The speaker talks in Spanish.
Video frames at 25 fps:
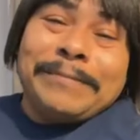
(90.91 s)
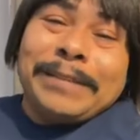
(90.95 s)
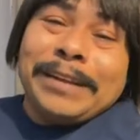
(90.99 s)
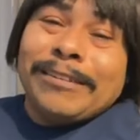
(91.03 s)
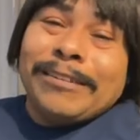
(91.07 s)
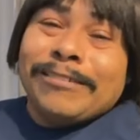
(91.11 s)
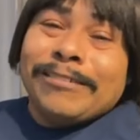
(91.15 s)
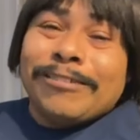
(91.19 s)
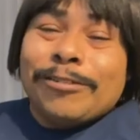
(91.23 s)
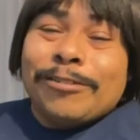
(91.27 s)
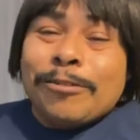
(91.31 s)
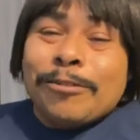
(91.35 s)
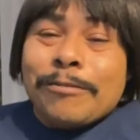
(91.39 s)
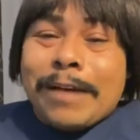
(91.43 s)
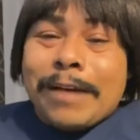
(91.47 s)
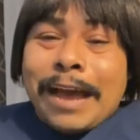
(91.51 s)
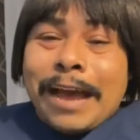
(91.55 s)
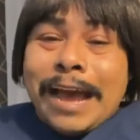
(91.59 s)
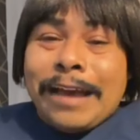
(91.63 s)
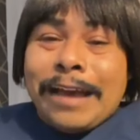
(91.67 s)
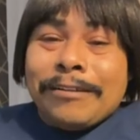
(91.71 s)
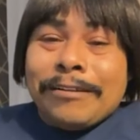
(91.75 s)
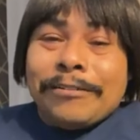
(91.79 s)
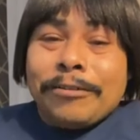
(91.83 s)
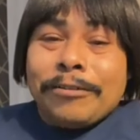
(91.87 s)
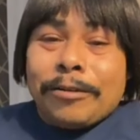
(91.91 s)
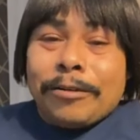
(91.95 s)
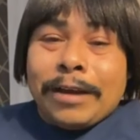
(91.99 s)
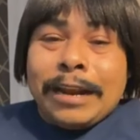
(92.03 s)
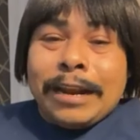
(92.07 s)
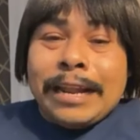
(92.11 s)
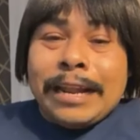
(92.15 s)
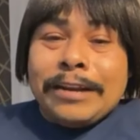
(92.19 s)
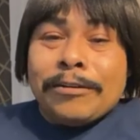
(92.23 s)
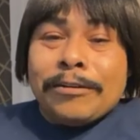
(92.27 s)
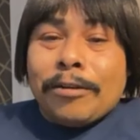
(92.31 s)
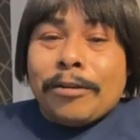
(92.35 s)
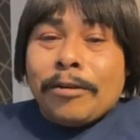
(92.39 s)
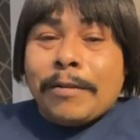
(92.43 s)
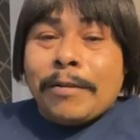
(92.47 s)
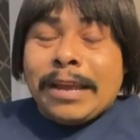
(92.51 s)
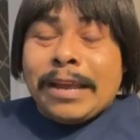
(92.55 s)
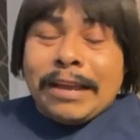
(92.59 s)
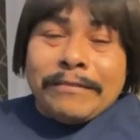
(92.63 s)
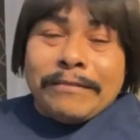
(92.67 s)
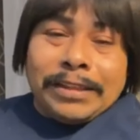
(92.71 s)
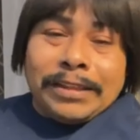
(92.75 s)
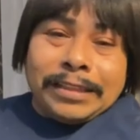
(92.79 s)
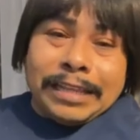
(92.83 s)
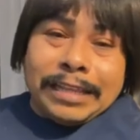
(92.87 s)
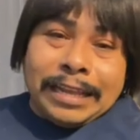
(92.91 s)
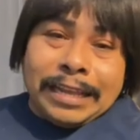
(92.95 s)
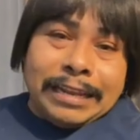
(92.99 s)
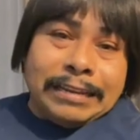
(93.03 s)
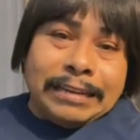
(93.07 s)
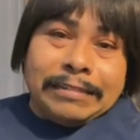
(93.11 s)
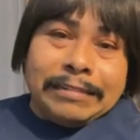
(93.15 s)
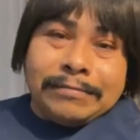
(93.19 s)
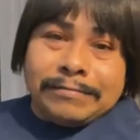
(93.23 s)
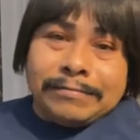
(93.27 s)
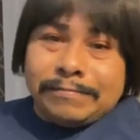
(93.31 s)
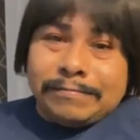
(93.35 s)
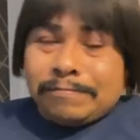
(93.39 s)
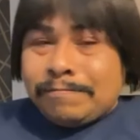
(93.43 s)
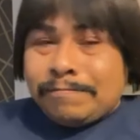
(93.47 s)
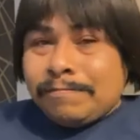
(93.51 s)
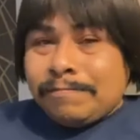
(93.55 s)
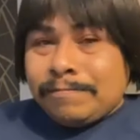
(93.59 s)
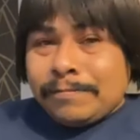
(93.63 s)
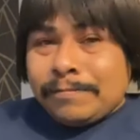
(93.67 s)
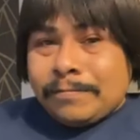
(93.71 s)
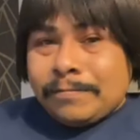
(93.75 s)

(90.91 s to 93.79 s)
me lo robaron. Ojalá y no lo vaya a vender en,